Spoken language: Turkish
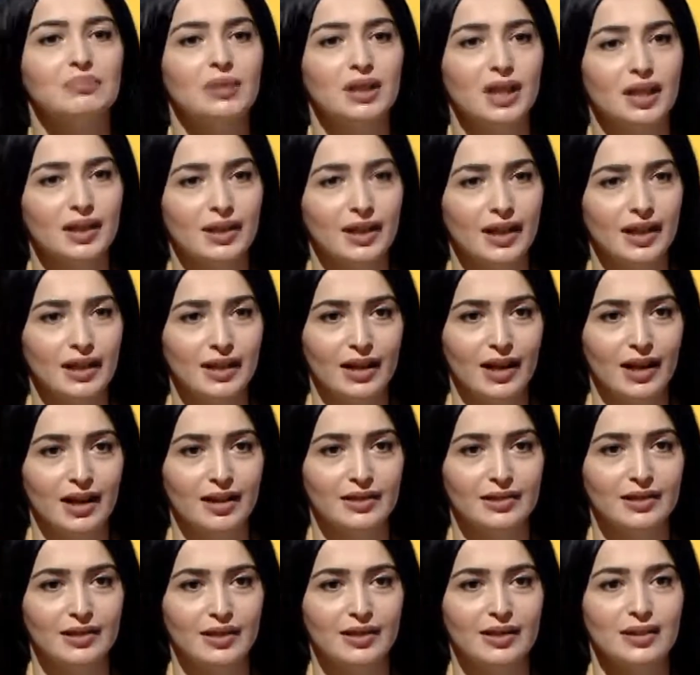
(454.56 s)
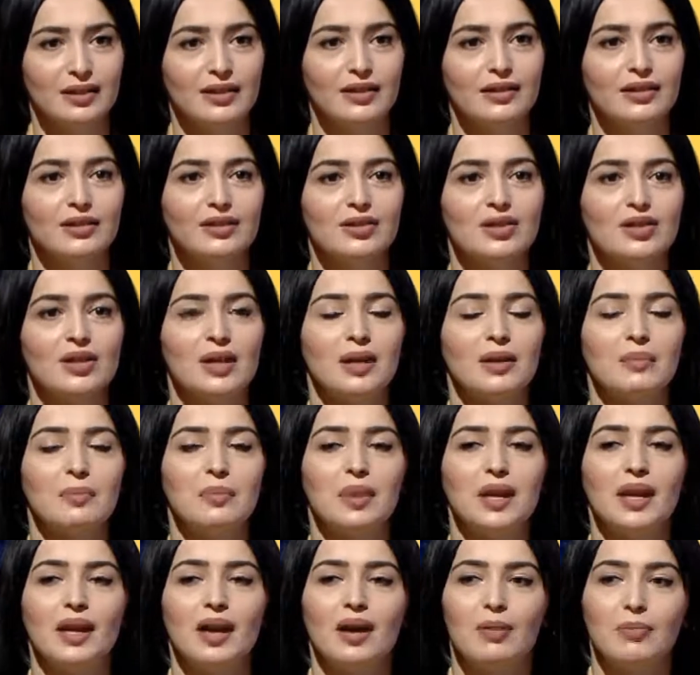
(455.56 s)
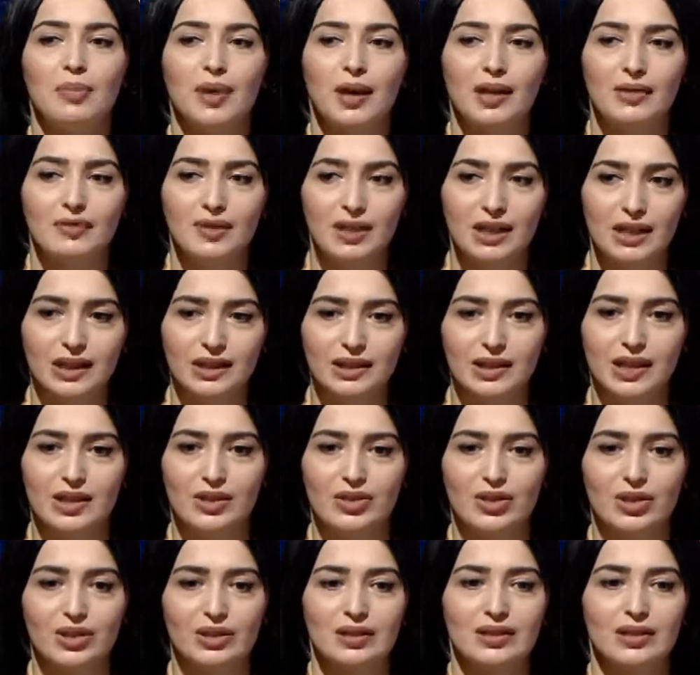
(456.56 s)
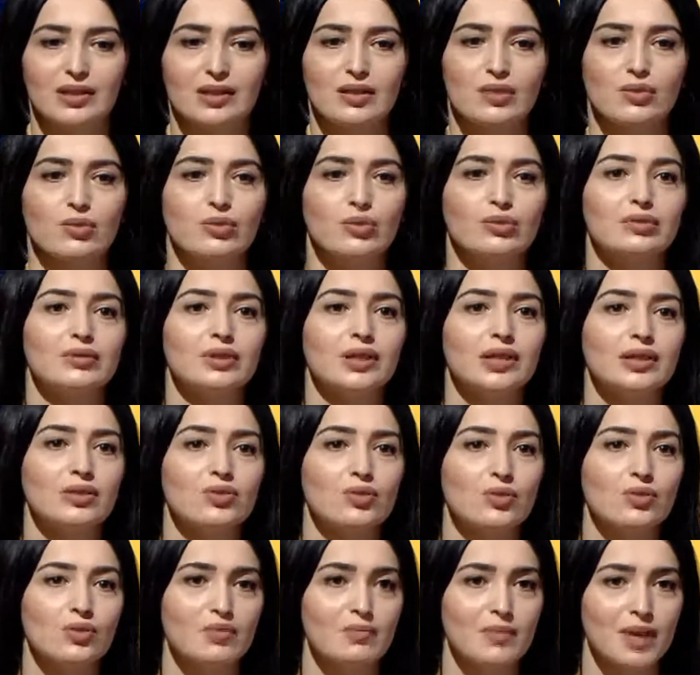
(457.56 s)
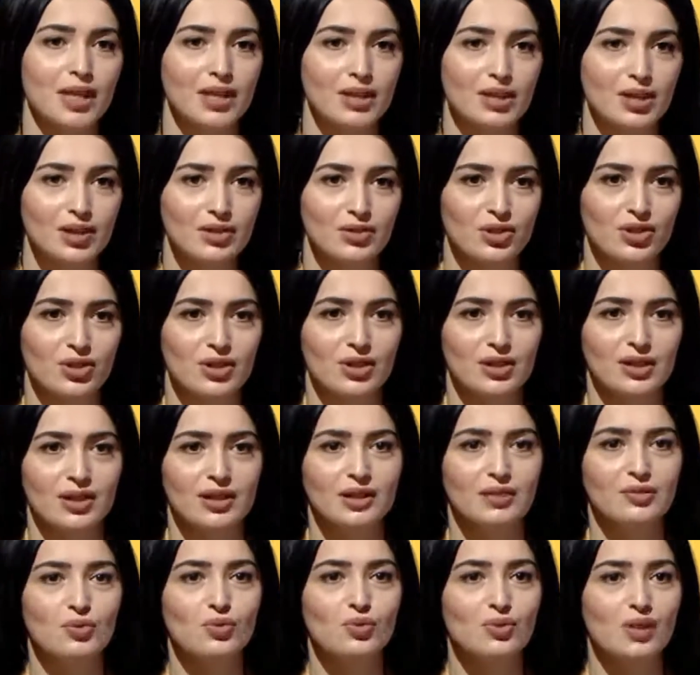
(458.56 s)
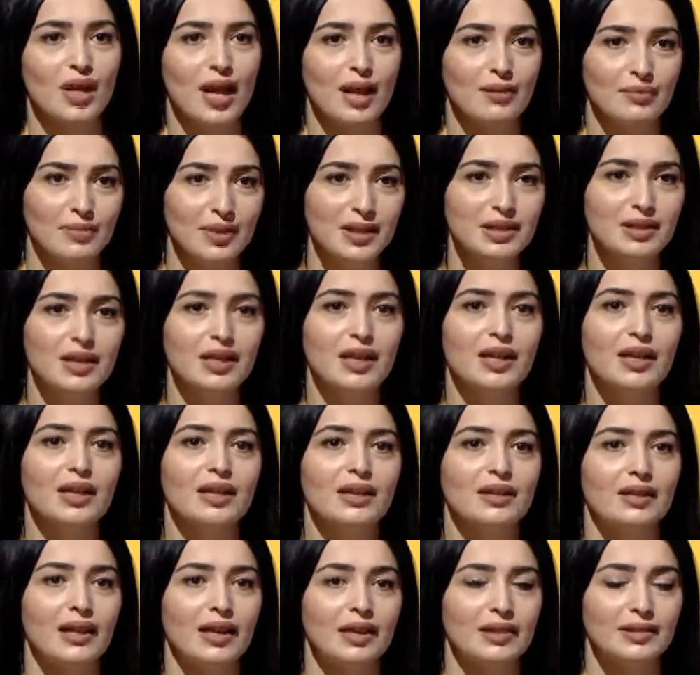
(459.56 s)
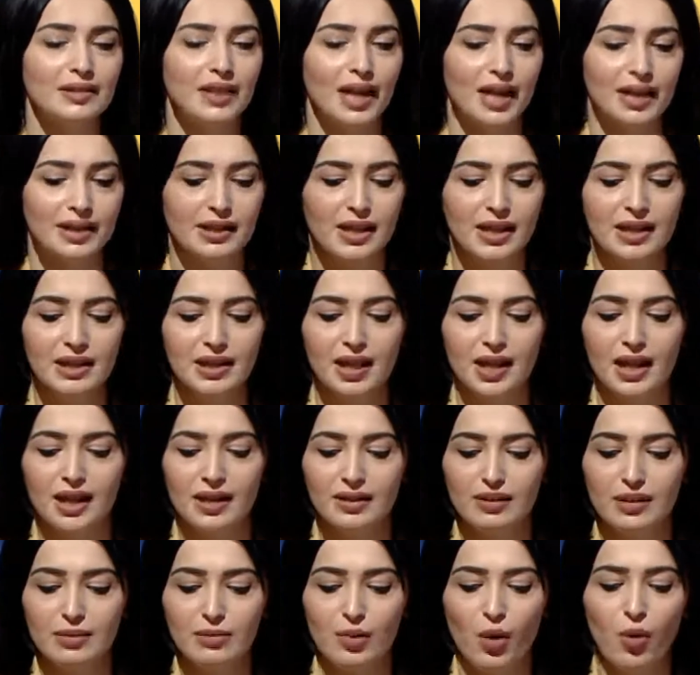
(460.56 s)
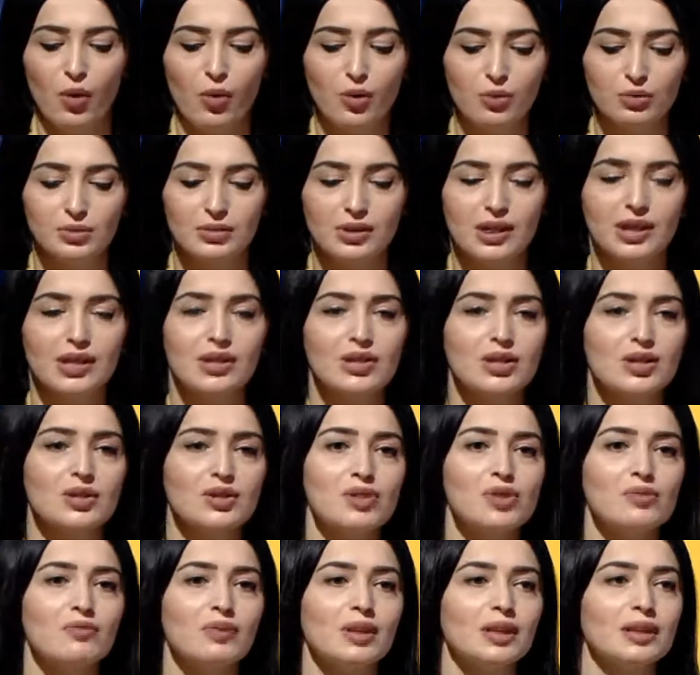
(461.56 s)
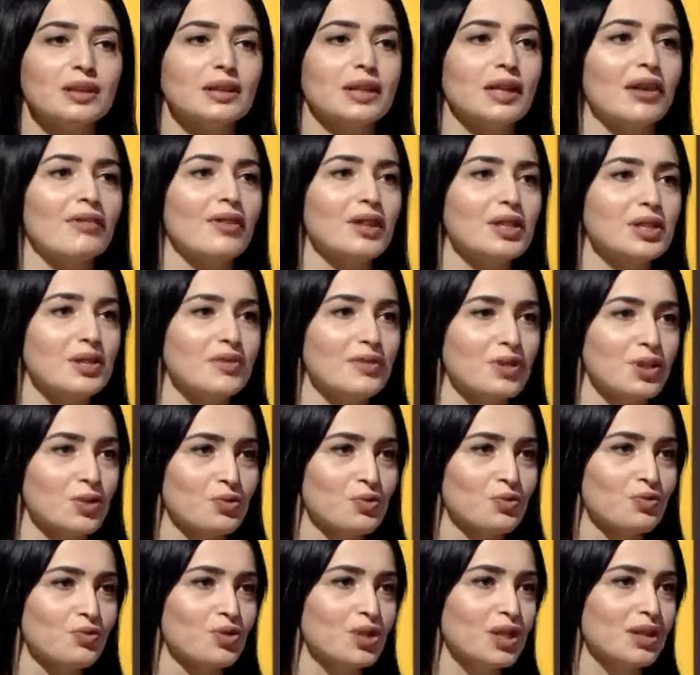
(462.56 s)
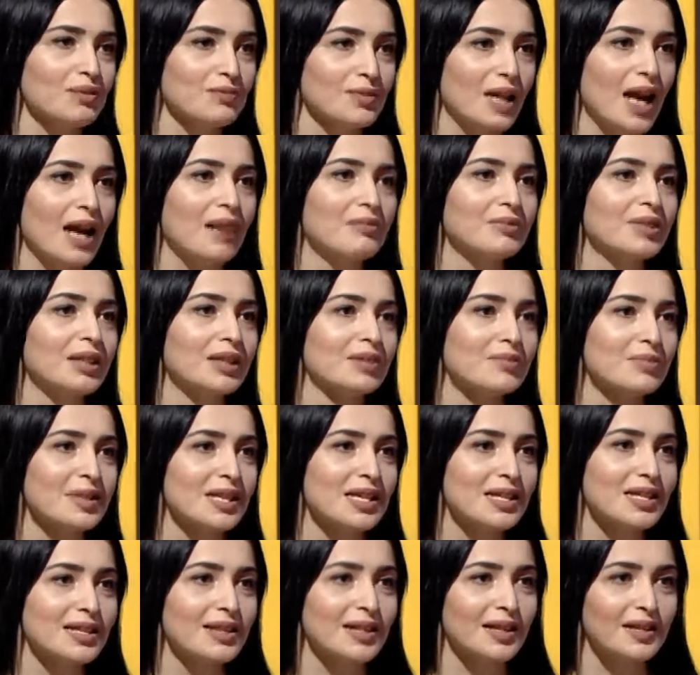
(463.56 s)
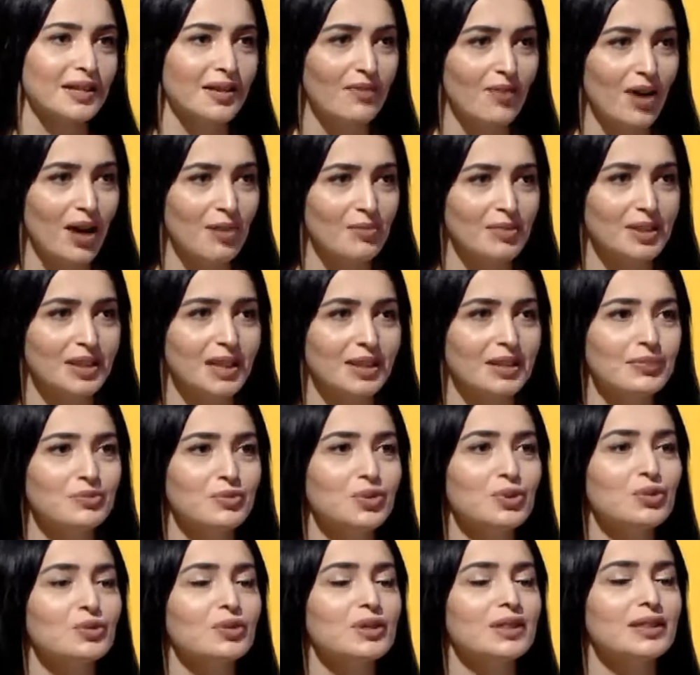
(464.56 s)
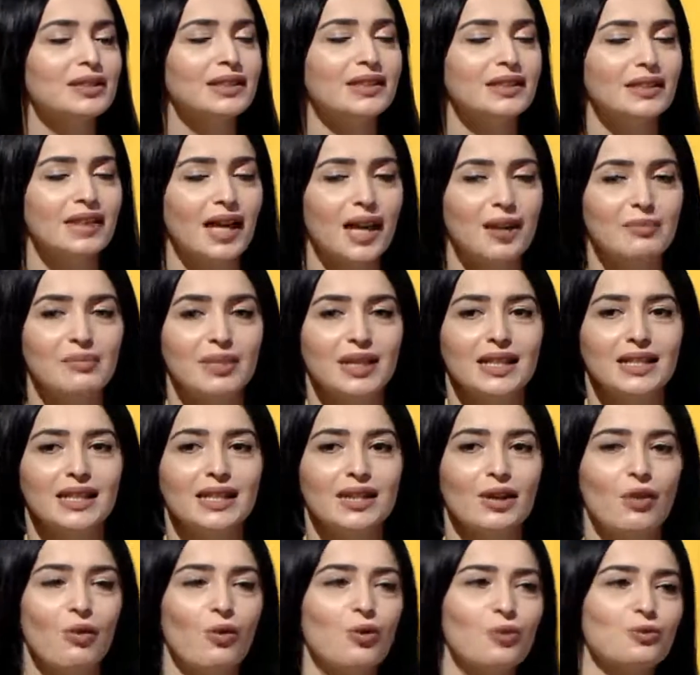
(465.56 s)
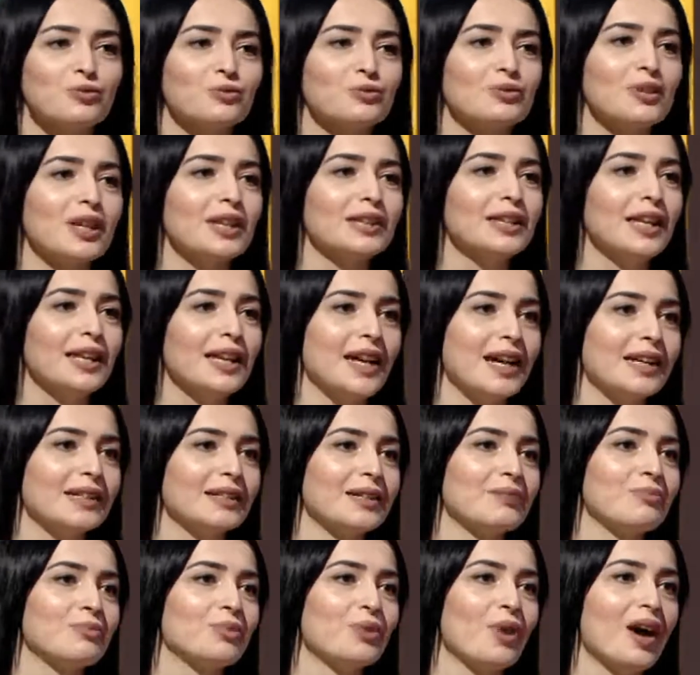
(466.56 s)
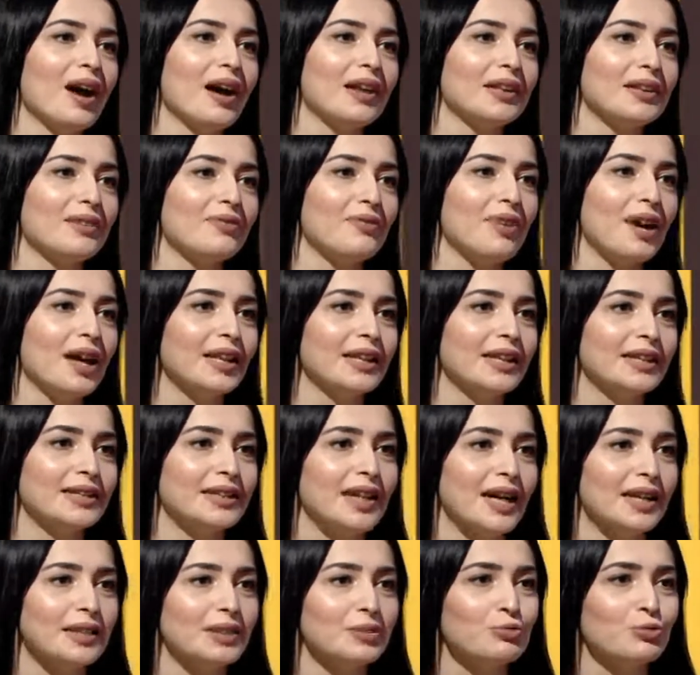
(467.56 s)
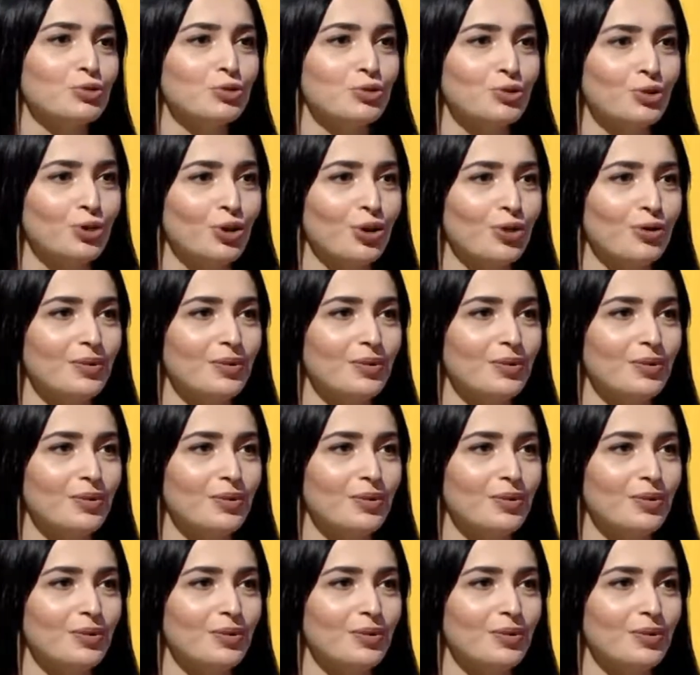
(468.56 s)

bir araya geldiği, işte beraber vakit geçirdiği, sorunları çözmeye çalıştığı güzel bir e, dernek. Tabii Ordu'daki çalışmaları da yavaş yavaş konuşalım. Evet. Nermin Hanım sizinle devam Tabii edelim. Ki. Türk Kadınlar Birliği Ordu'da neler yapıyor? Hangi faaliyetlerde ee, bulunuyor?